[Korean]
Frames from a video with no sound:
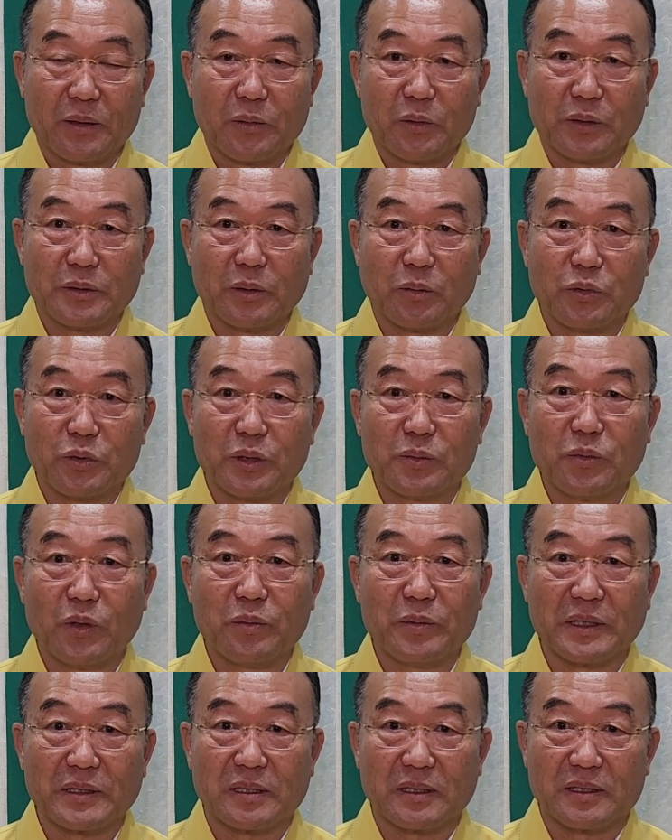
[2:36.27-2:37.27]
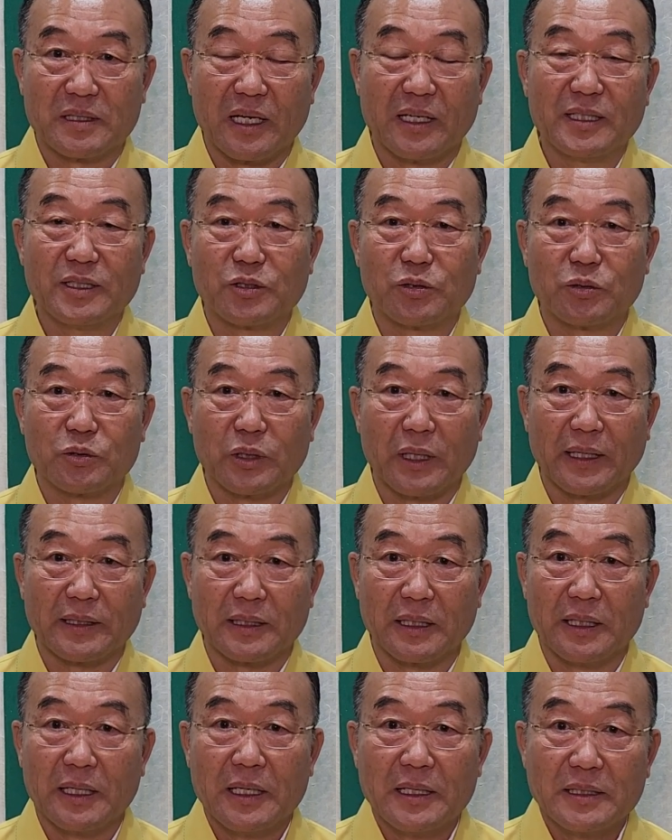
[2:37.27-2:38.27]
왜냐 면 우리 몸에서 제일 중요한
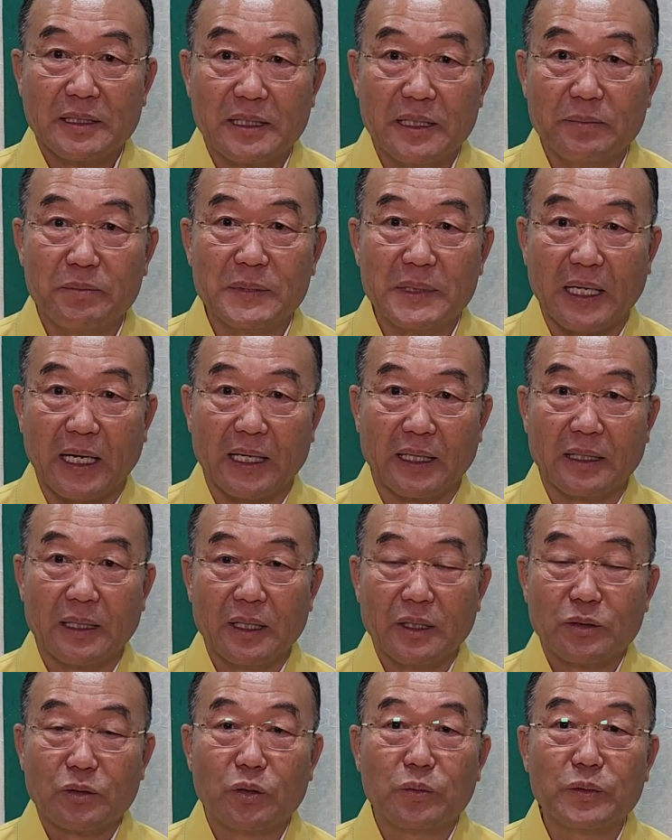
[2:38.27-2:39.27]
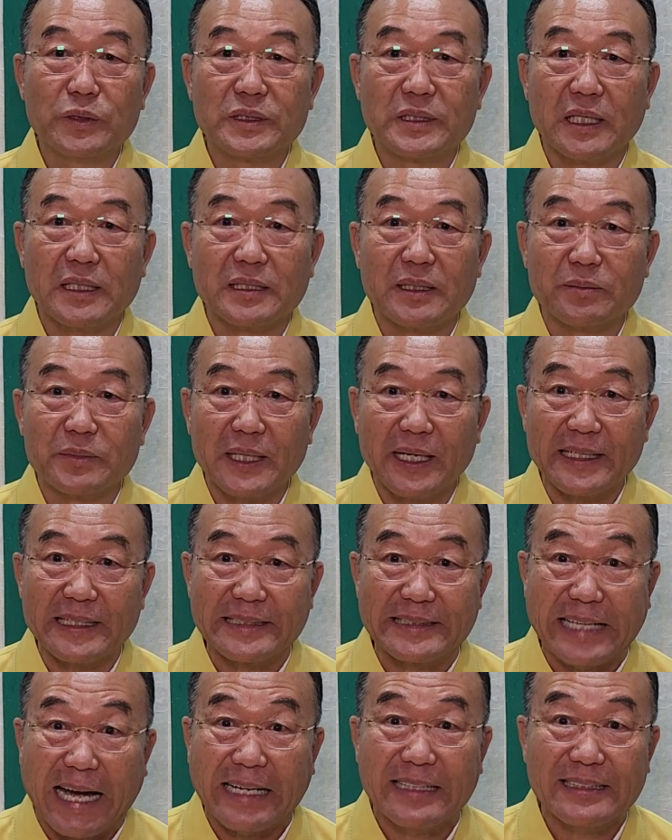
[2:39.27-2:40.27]
게 심장 두 번째
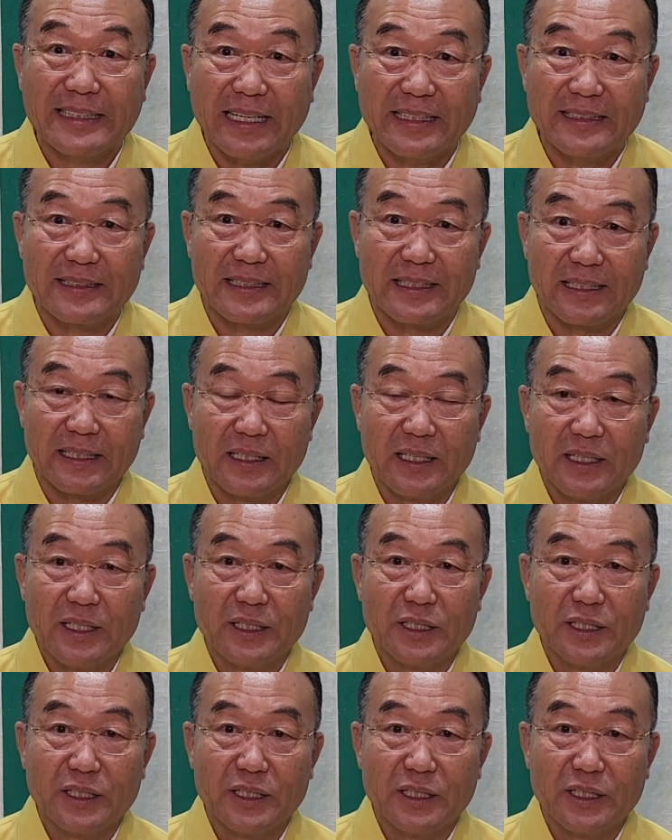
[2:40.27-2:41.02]
심장이 장단지